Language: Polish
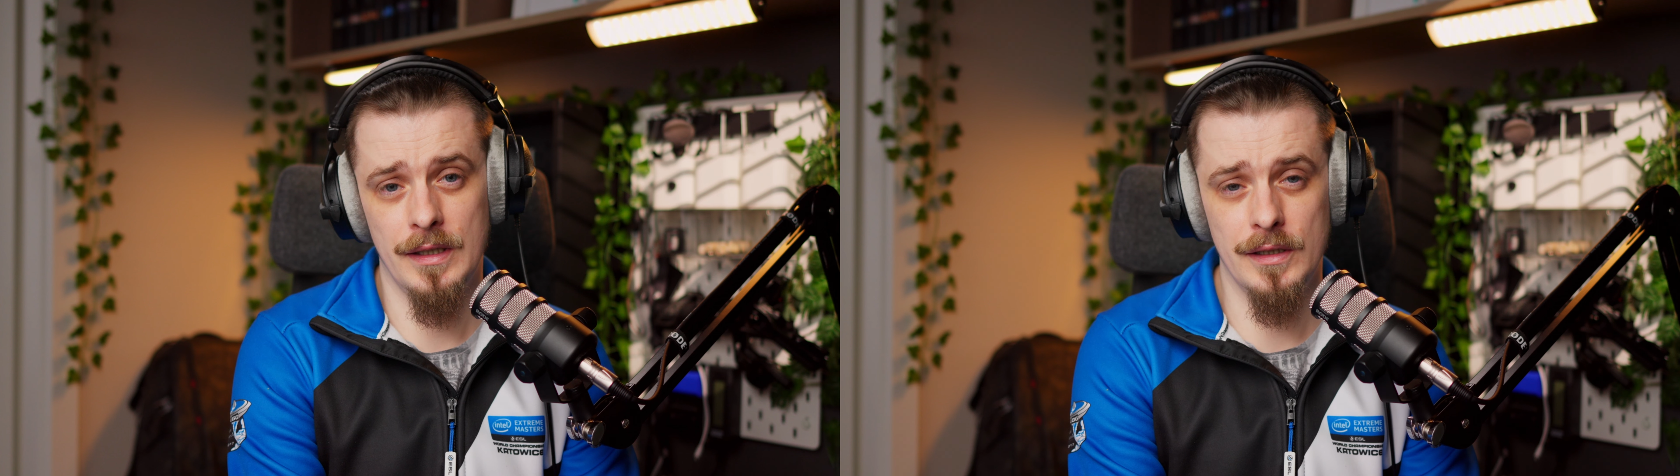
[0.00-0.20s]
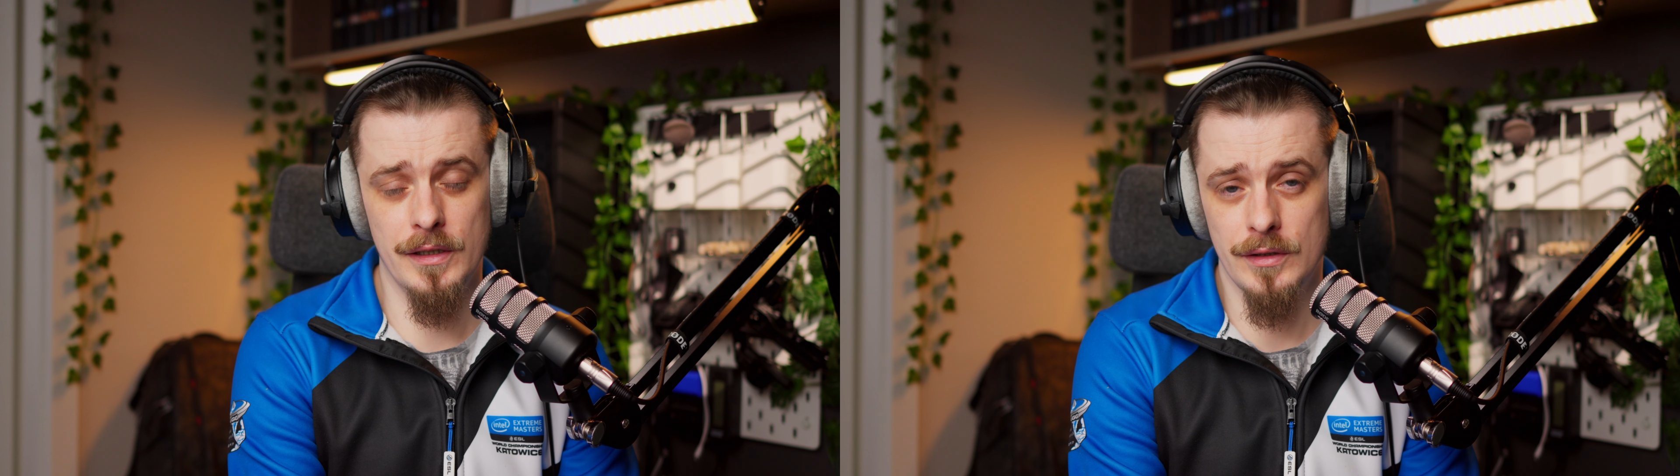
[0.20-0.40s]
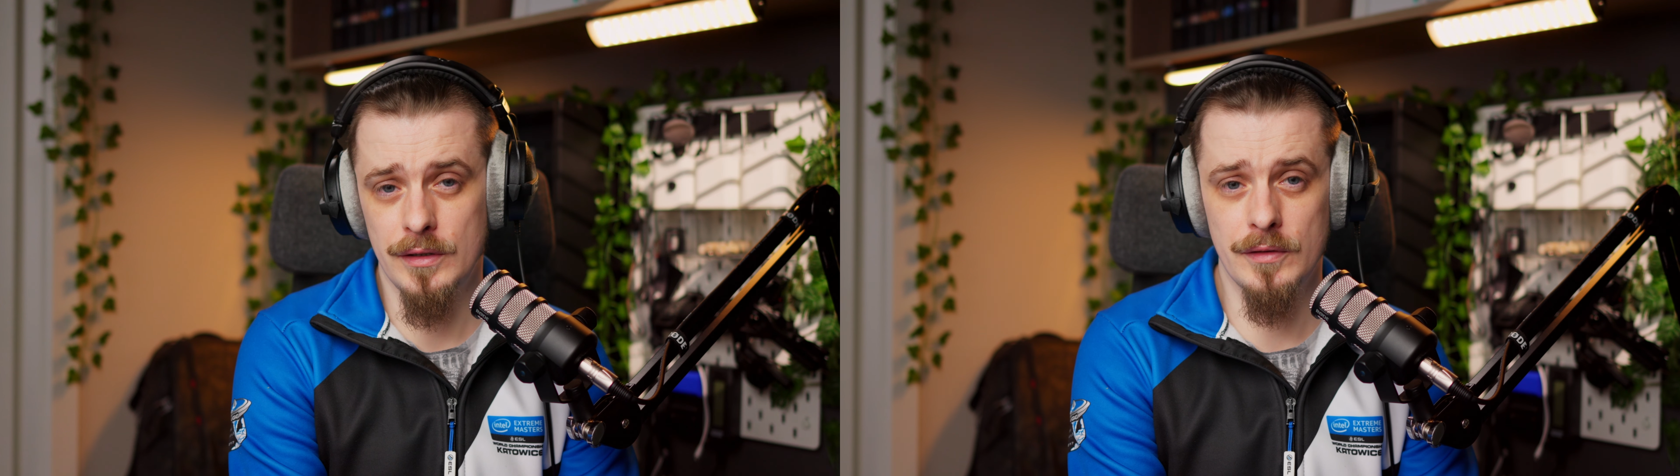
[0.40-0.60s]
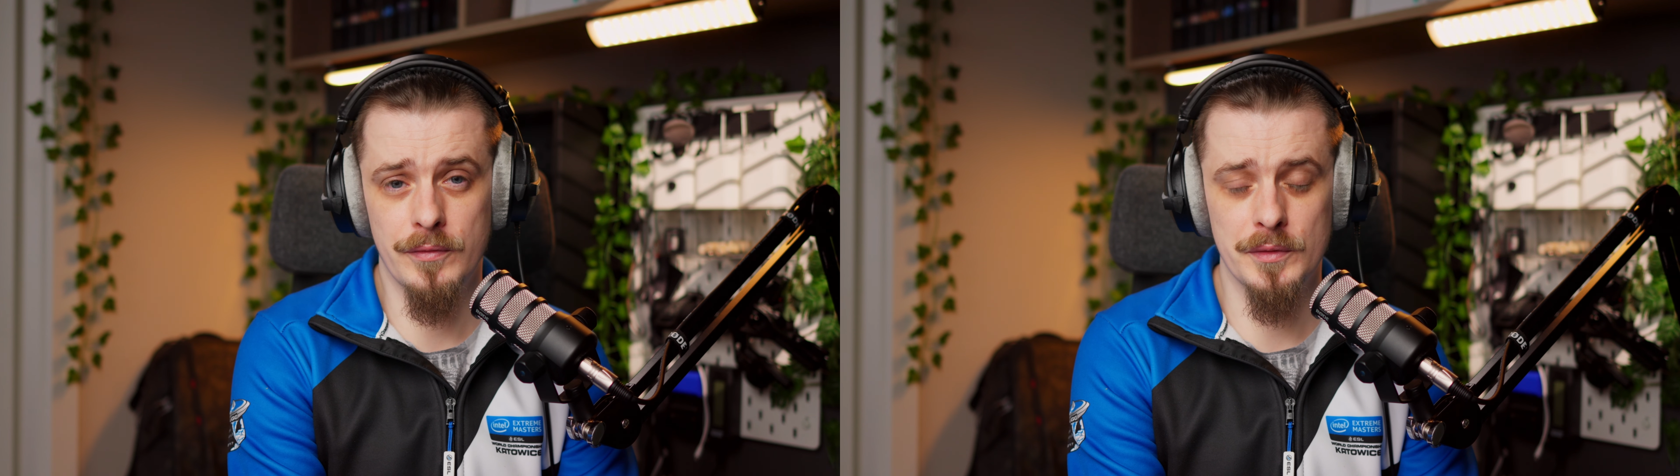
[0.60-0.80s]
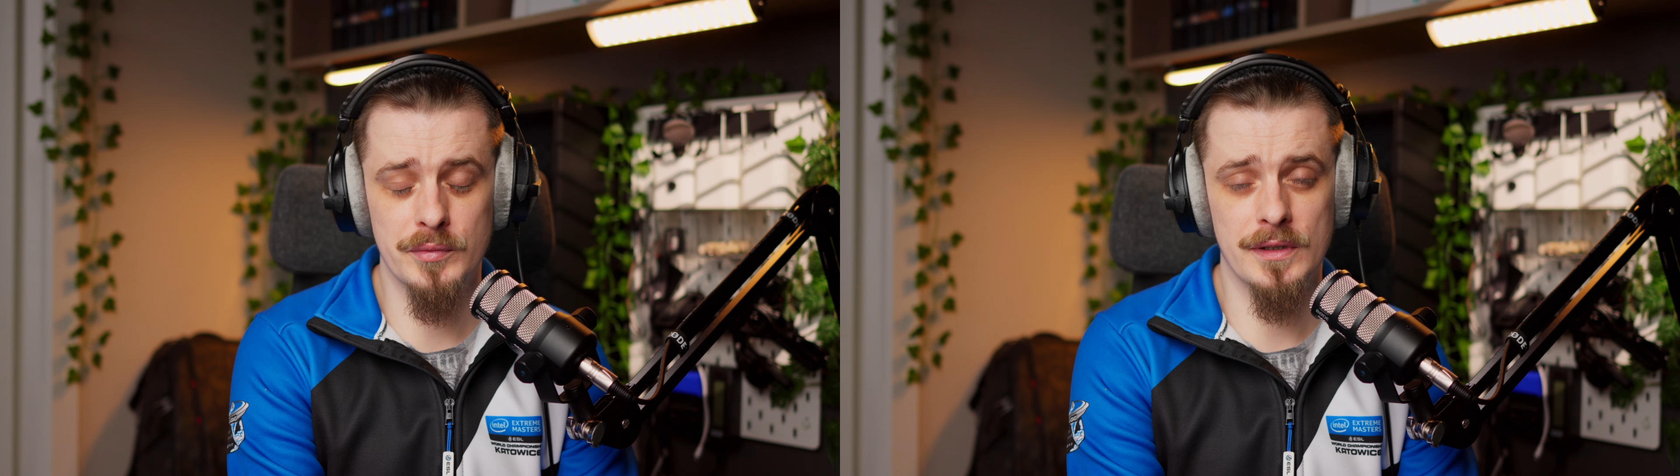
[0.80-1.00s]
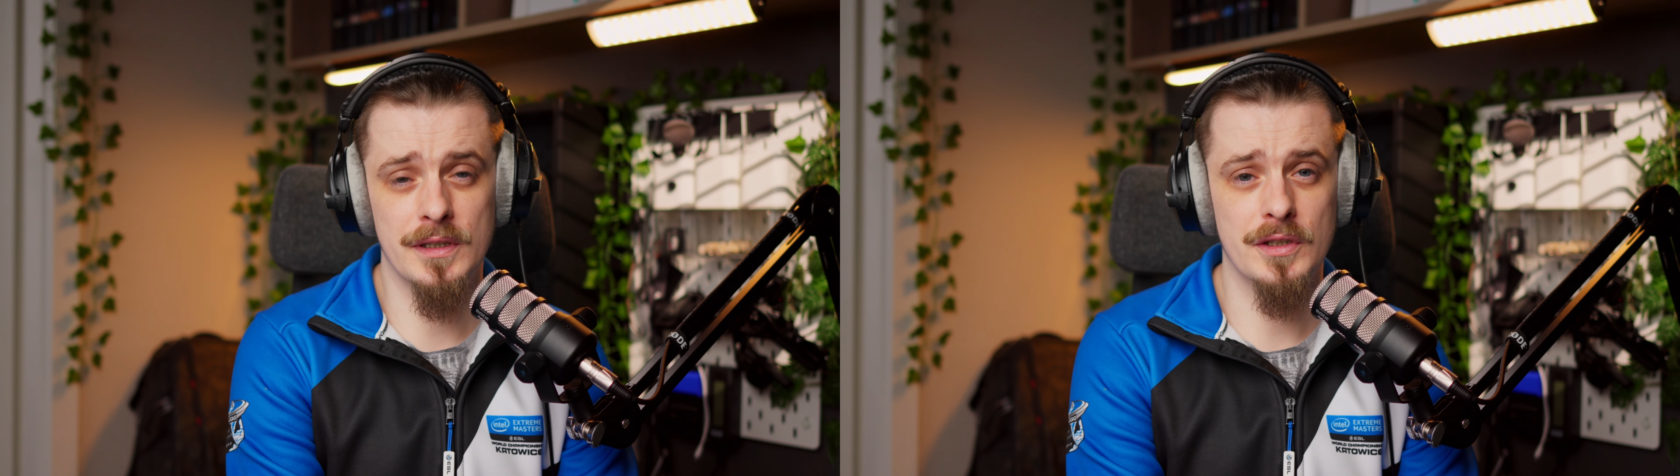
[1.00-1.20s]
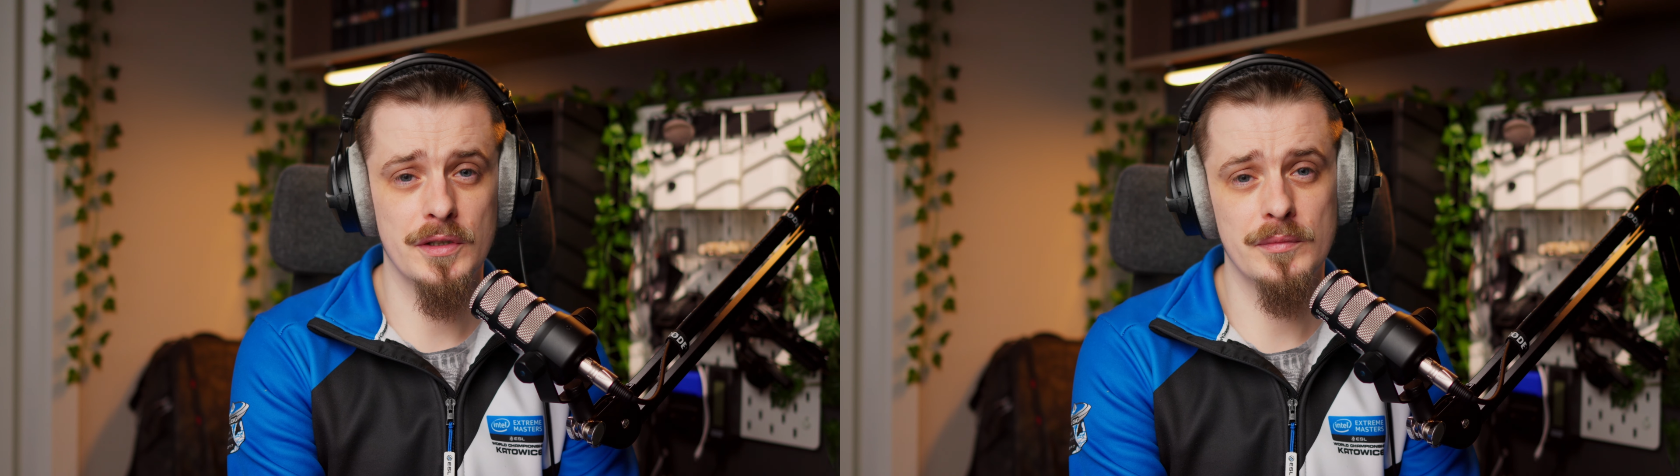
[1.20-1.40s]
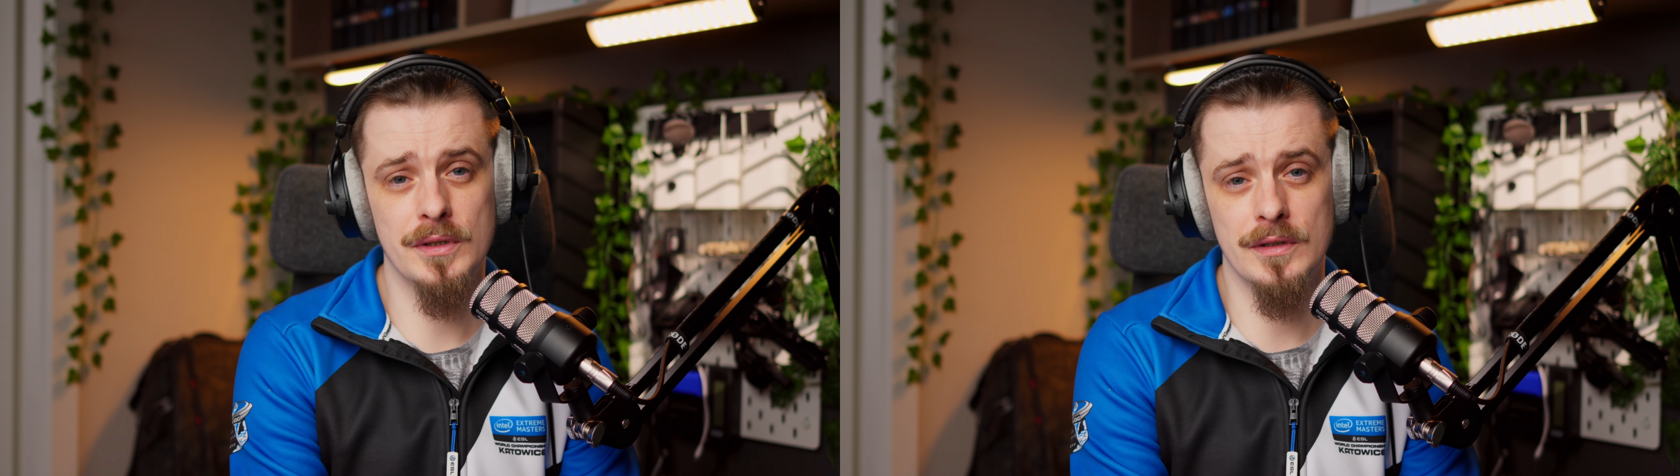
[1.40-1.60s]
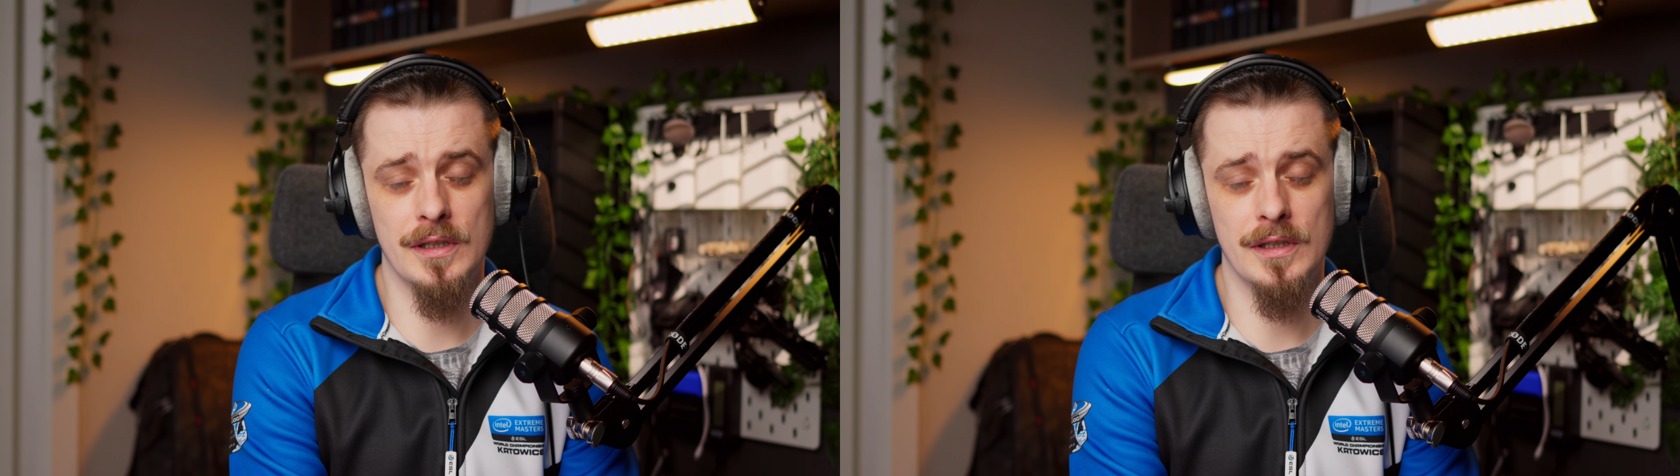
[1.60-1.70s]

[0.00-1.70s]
Ale jeśli Twoim przeznaczeniem będzie